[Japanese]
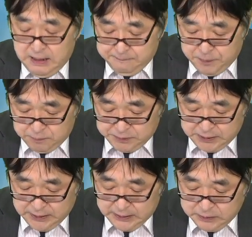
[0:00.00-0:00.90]
発表を見
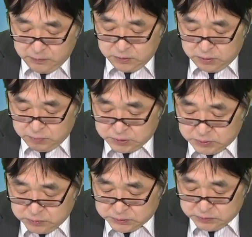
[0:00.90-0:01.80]
てからというのも
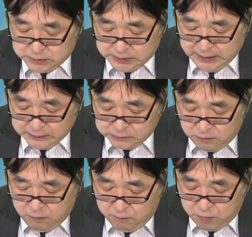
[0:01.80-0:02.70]
一つの手である
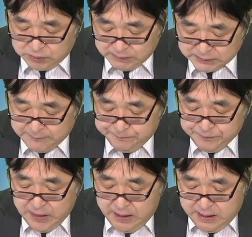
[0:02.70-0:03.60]
と思います。
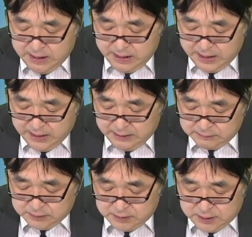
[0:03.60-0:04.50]

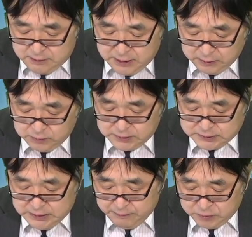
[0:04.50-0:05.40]
えーあとで
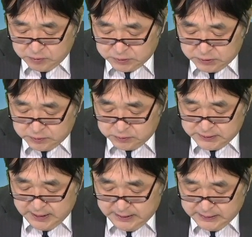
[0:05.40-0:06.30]
すね、もう一つ、売
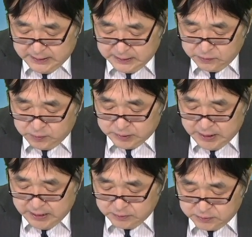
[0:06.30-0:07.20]
上高におい
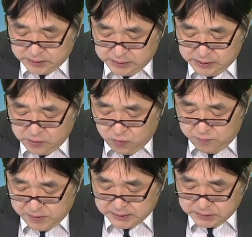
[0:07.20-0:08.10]
て エヌティーティー
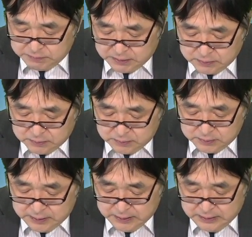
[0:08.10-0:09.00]
ドコモが占める、
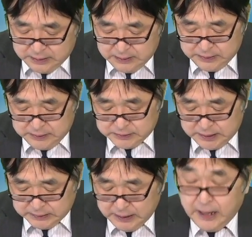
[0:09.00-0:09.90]
えー、比率
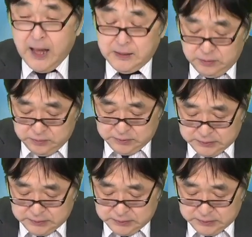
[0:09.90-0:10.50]
が高いということで